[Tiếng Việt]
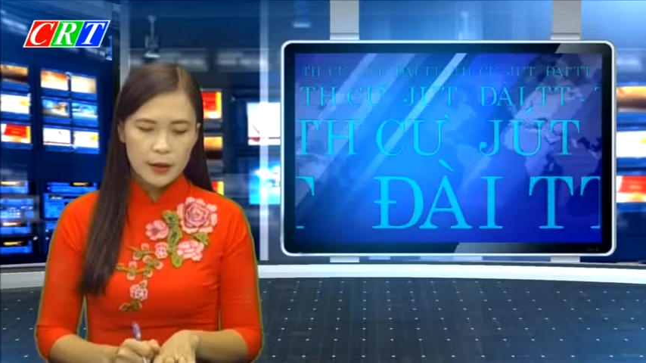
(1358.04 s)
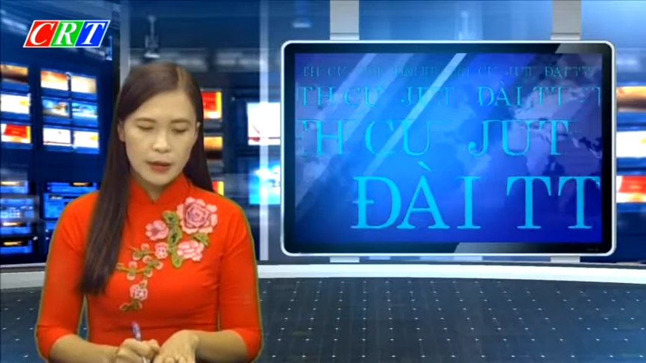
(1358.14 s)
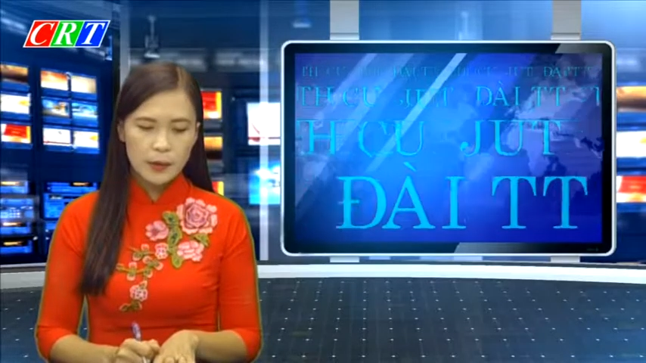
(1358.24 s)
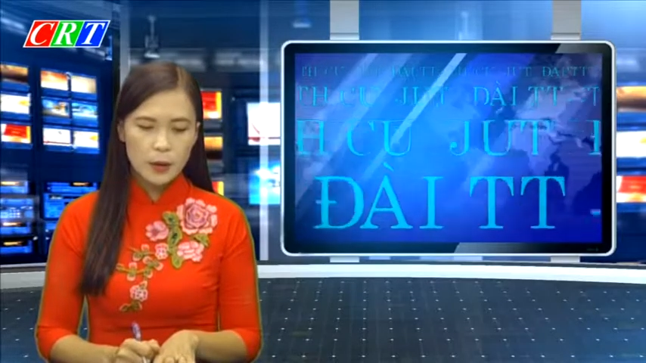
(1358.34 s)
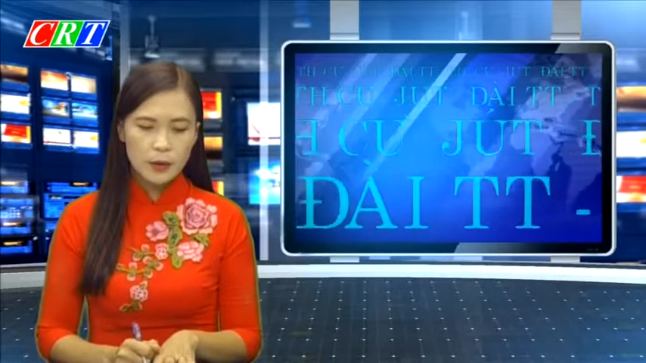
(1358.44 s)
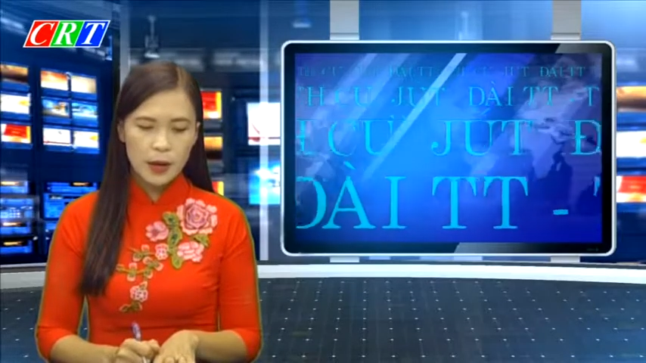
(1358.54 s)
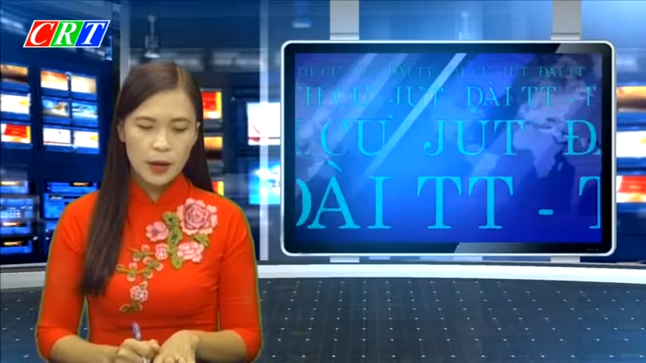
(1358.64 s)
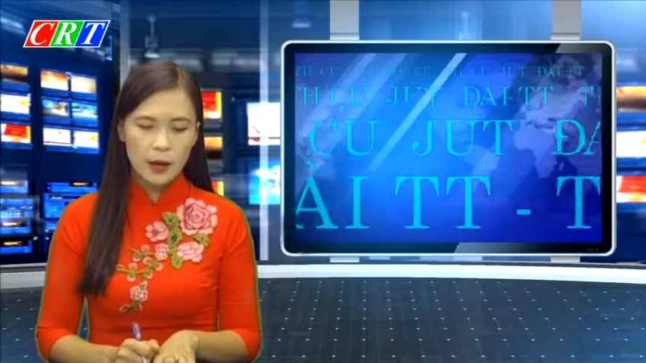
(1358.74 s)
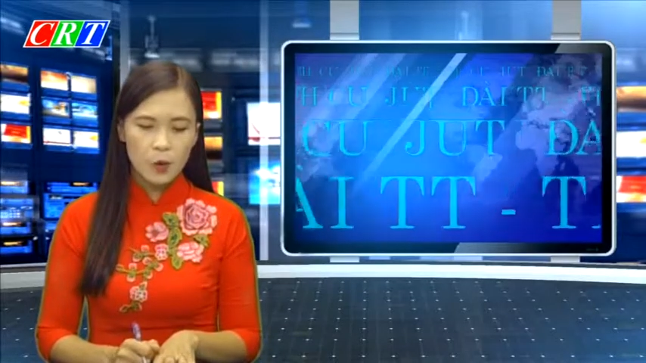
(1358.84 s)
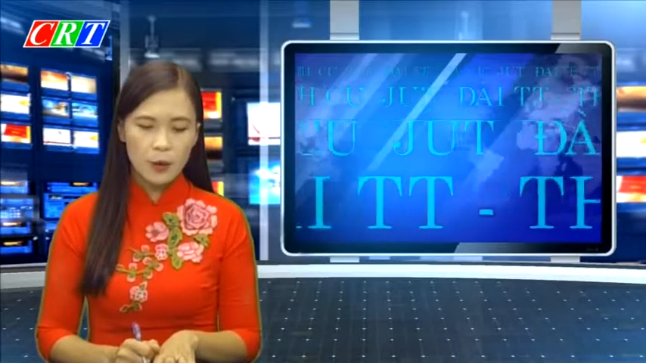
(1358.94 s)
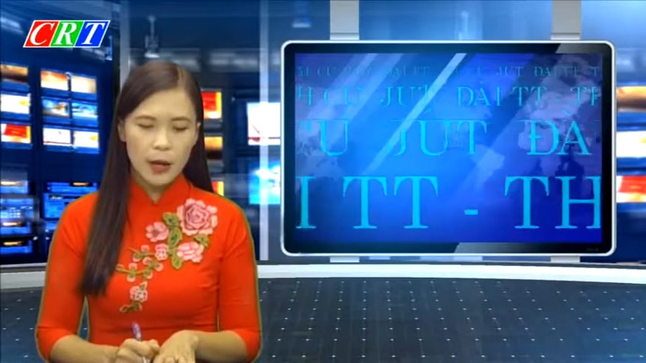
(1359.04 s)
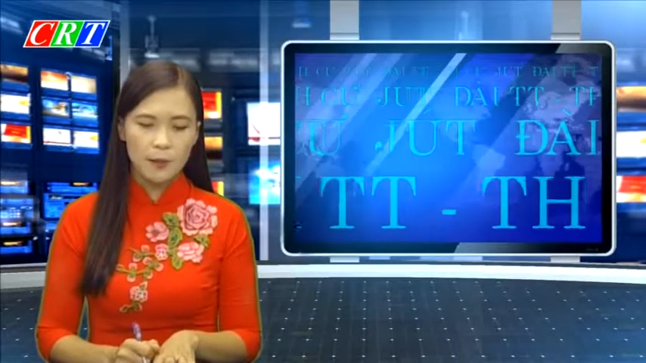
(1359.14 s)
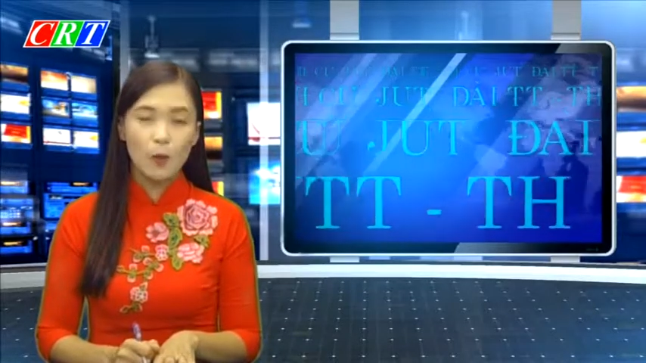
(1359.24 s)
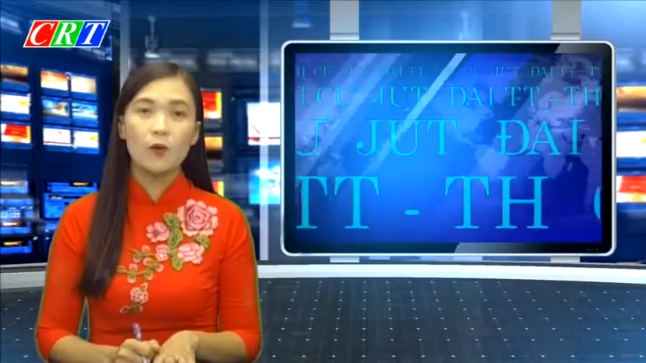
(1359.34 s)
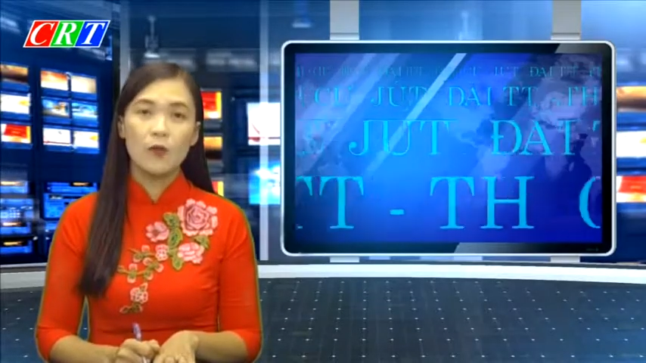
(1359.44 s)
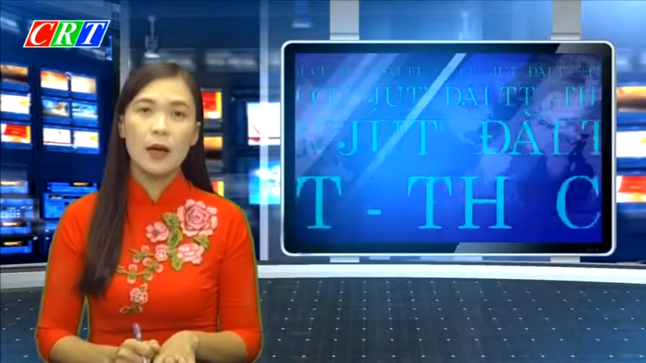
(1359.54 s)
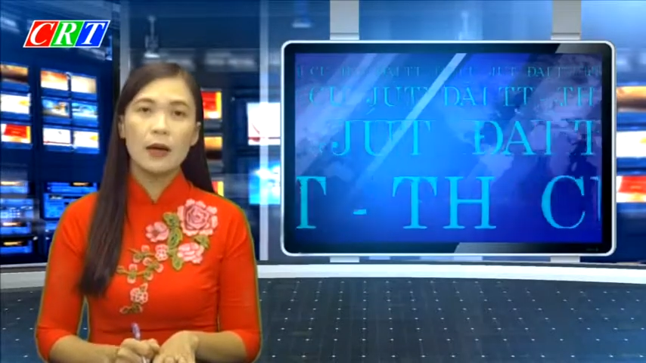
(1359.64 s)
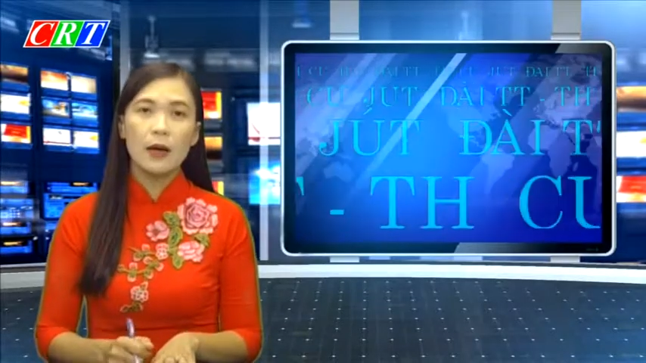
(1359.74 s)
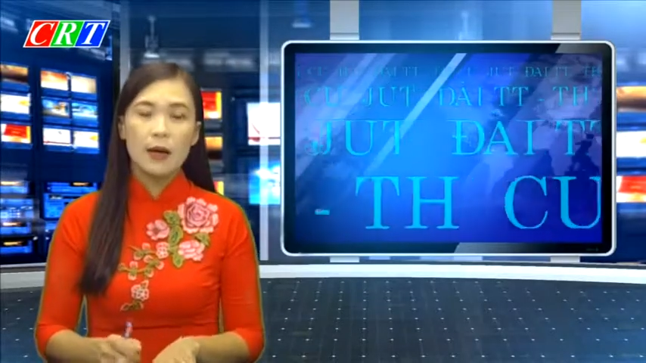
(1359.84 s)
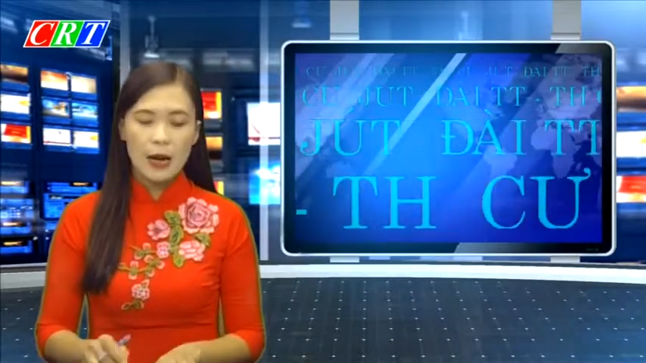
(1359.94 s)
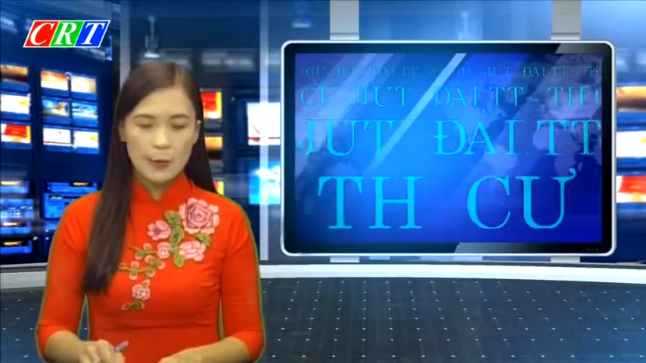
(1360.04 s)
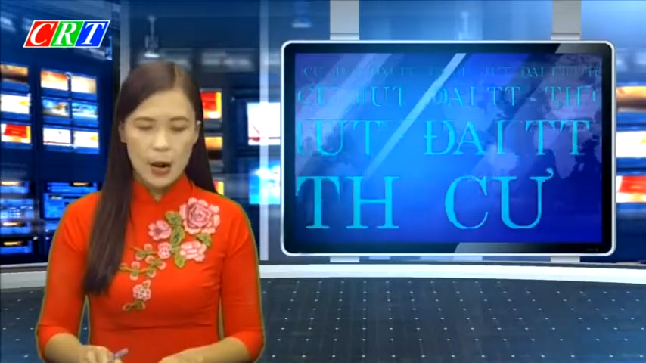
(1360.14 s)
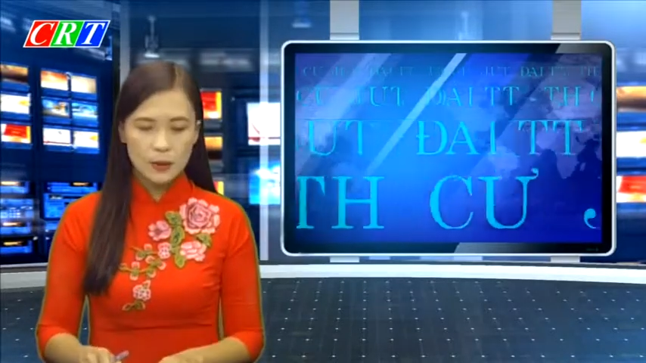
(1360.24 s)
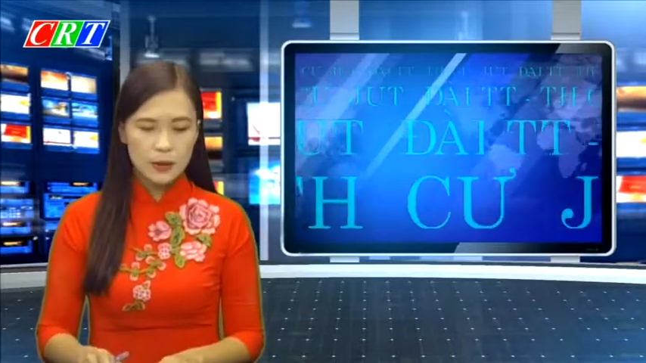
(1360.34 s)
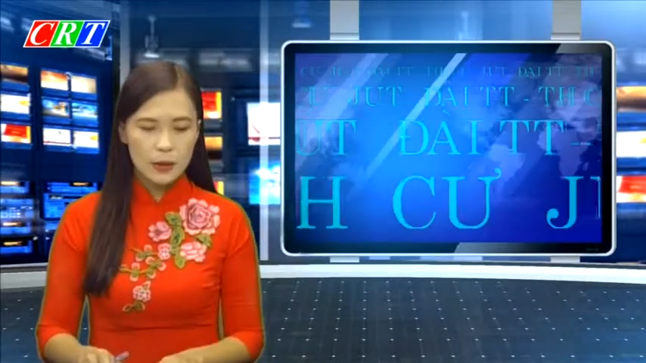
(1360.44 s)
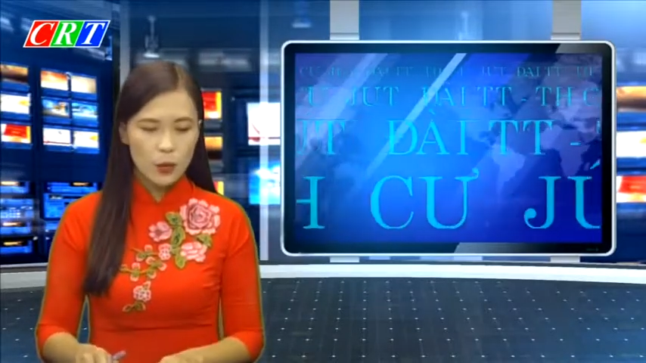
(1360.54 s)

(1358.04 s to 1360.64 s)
nhằm khống chế không để bùng phát, đảm bảo sức